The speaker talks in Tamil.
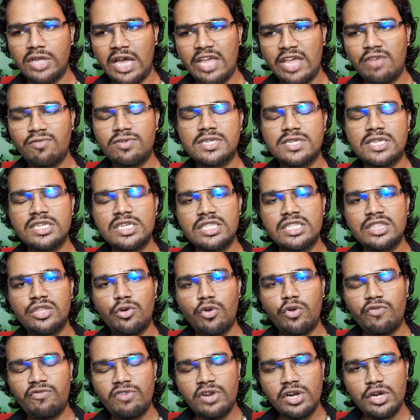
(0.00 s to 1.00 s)
தயவு செஞ்சு இந்த
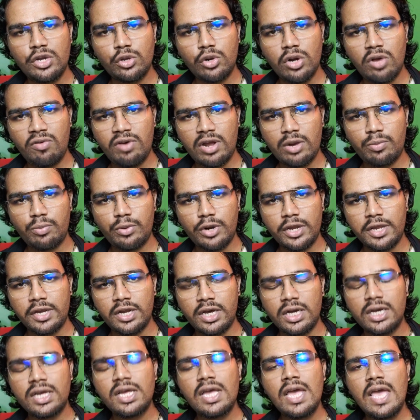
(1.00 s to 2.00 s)
ஒரு ஃபீல்டுக்குள்ளே
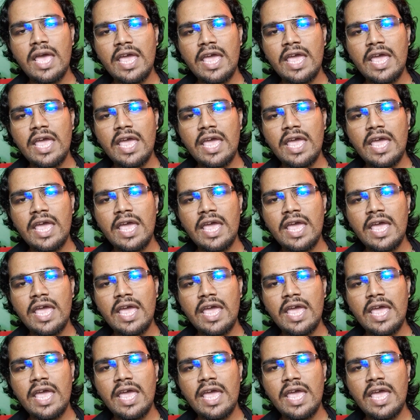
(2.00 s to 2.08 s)
வரப்போறீங்கன்னா